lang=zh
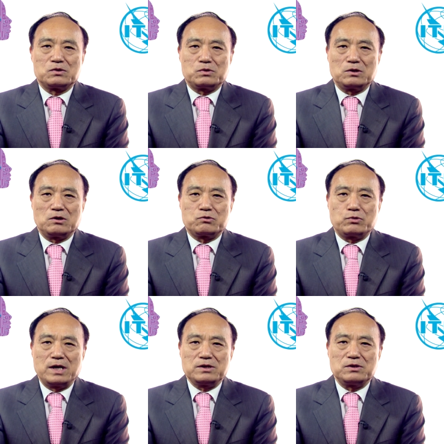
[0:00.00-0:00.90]
随着
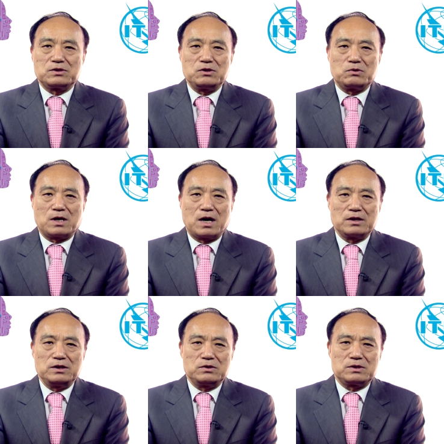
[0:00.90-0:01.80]
全球技术
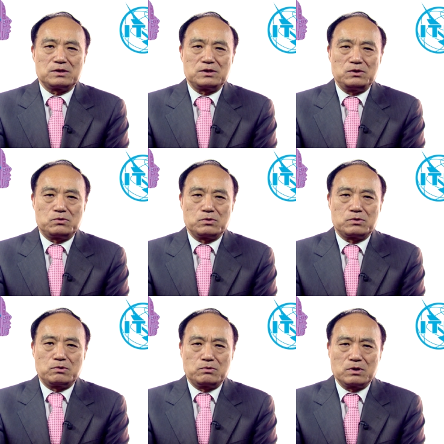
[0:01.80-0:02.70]
行业继续
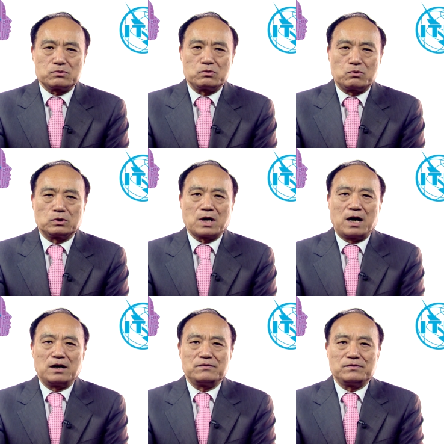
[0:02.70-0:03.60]
迅速扩大，
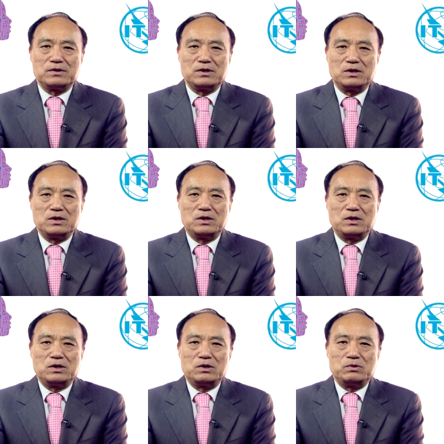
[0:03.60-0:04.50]

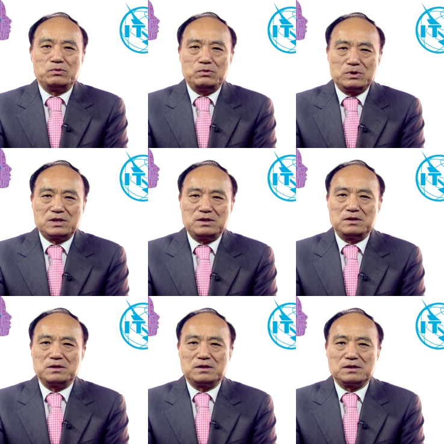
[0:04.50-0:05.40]
预
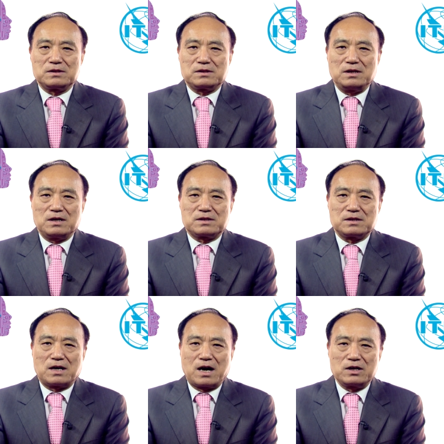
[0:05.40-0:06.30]
期在
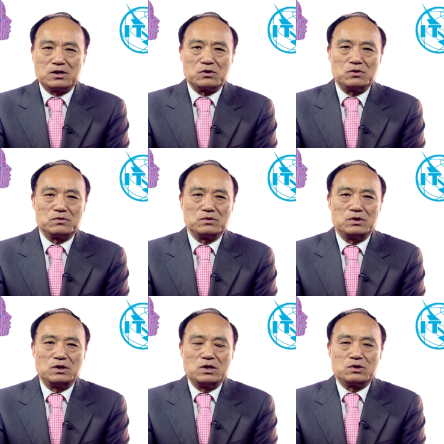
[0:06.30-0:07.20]
此行业中，
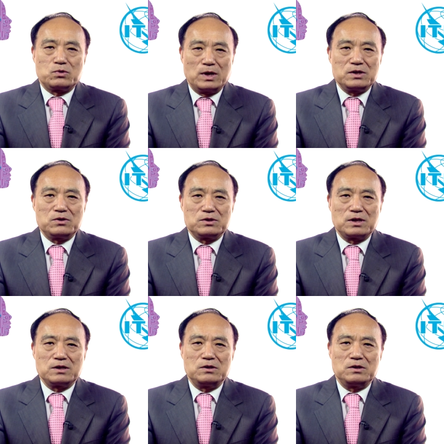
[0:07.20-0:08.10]
全球
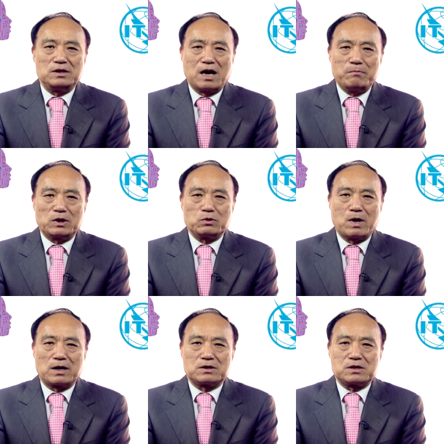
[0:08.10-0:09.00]
将有两百多
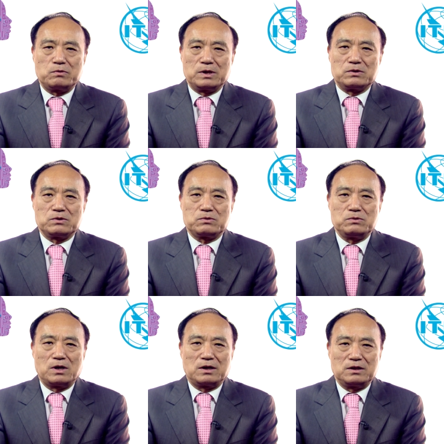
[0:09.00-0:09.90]
万个职位
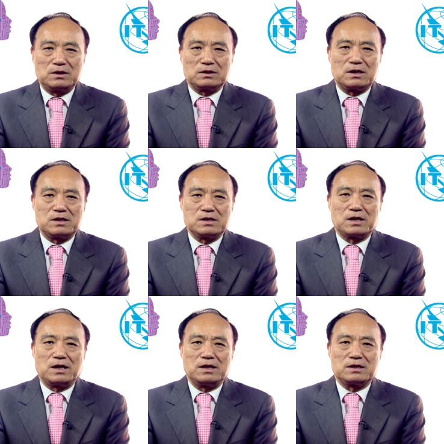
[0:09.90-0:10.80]
需要合格的人
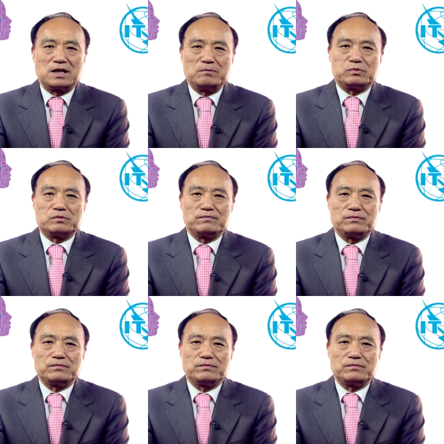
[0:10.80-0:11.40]
才能填补。